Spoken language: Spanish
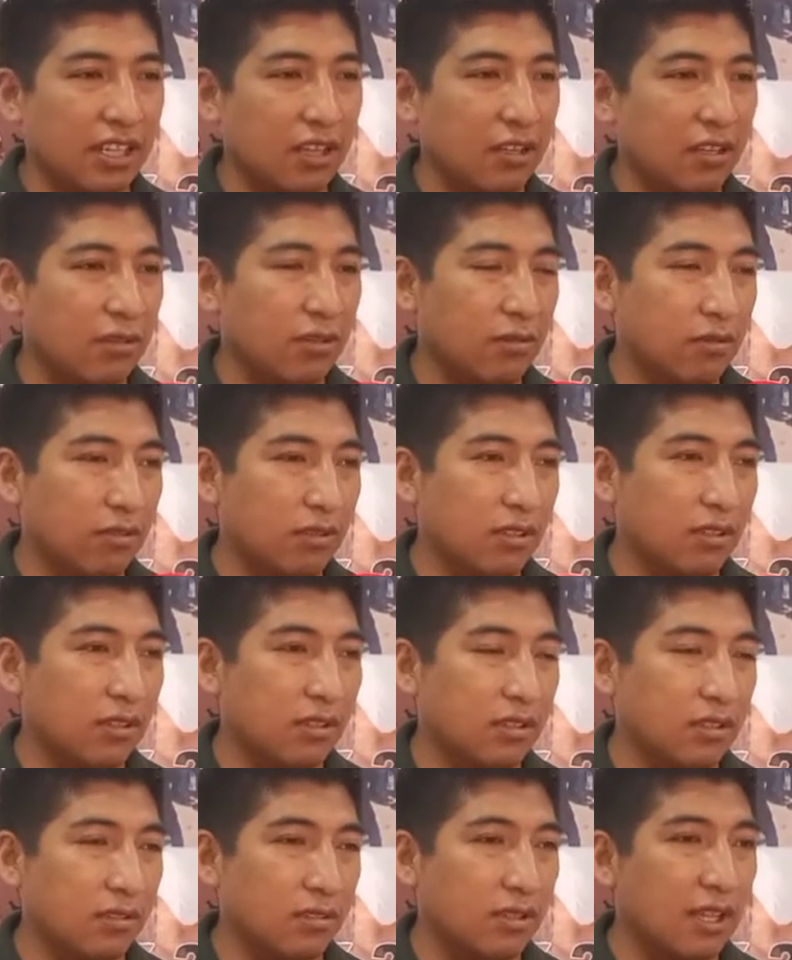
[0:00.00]
salió
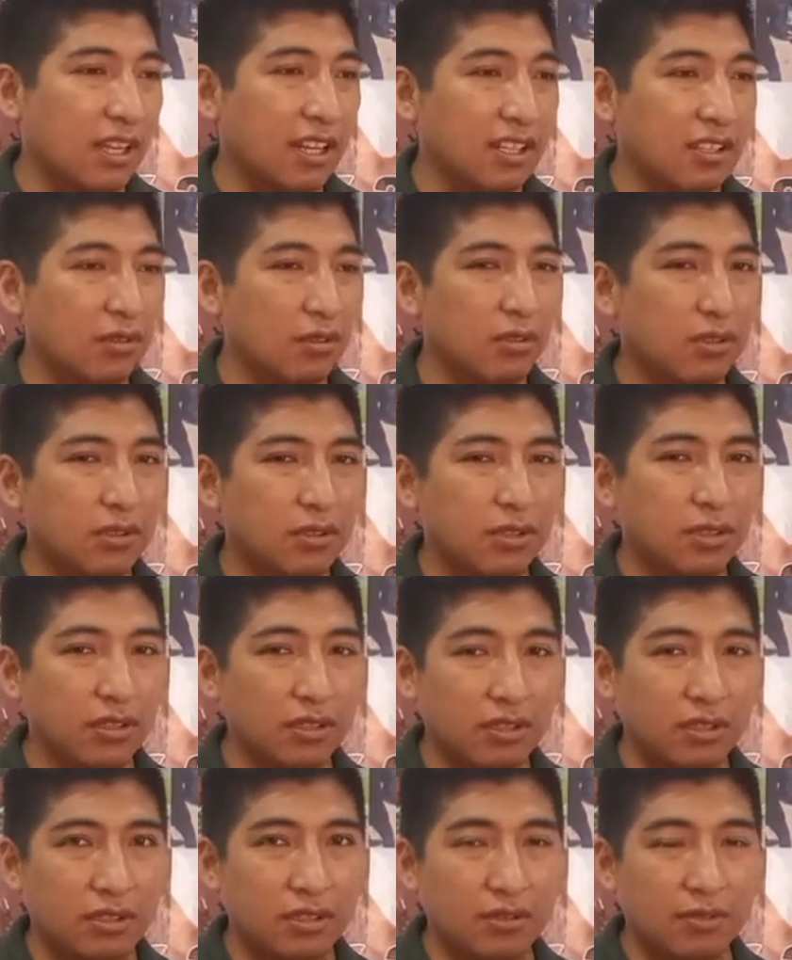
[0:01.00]
una
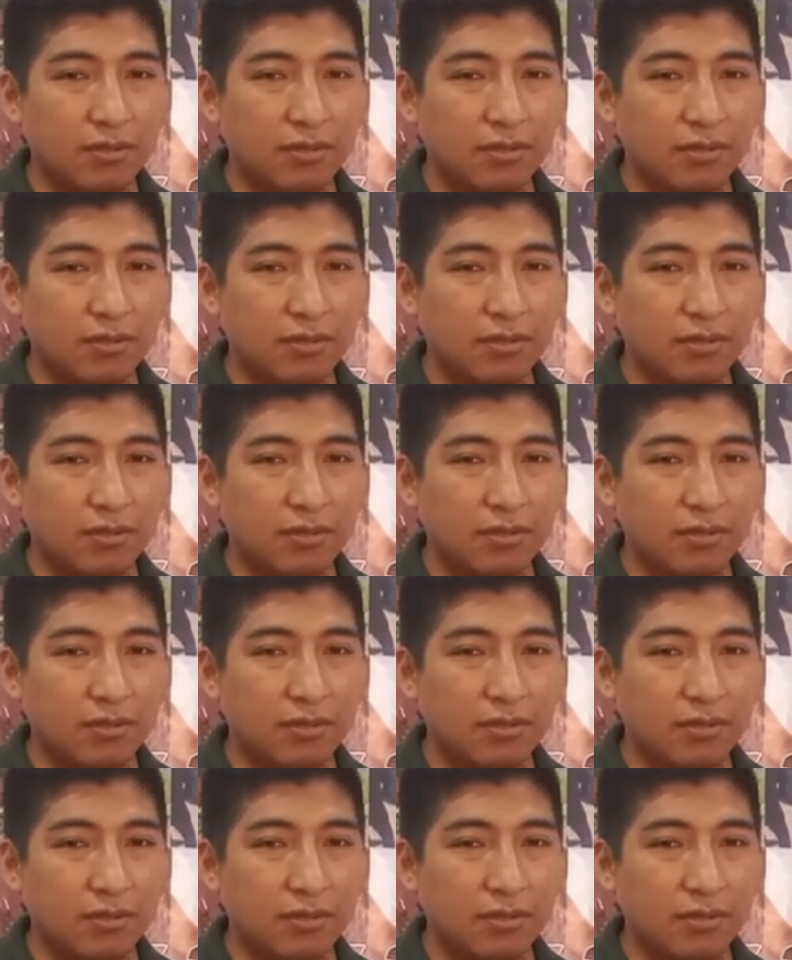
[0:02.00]
resolución